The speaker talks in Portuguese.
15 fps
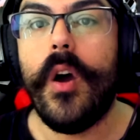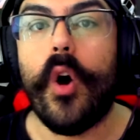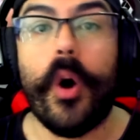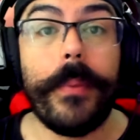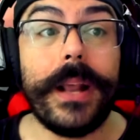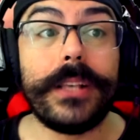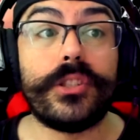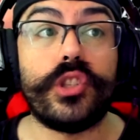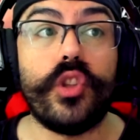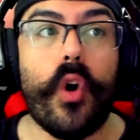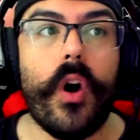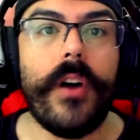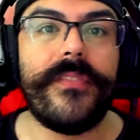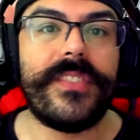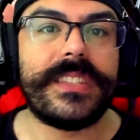Obras
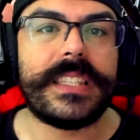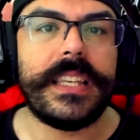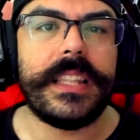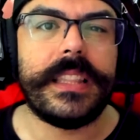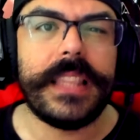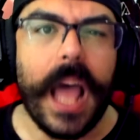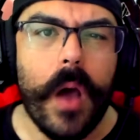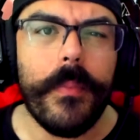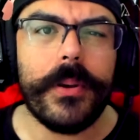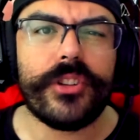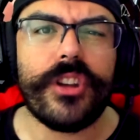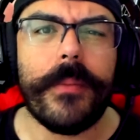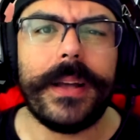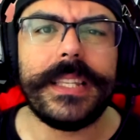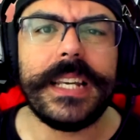novas que dá uma
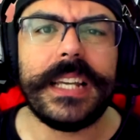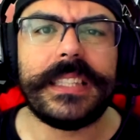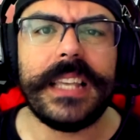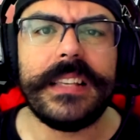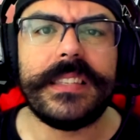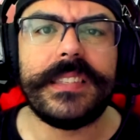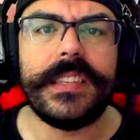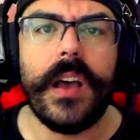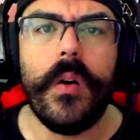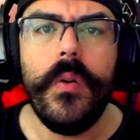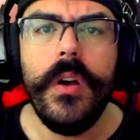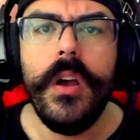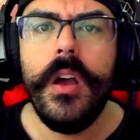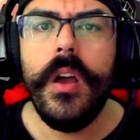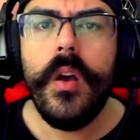chamada de atenção,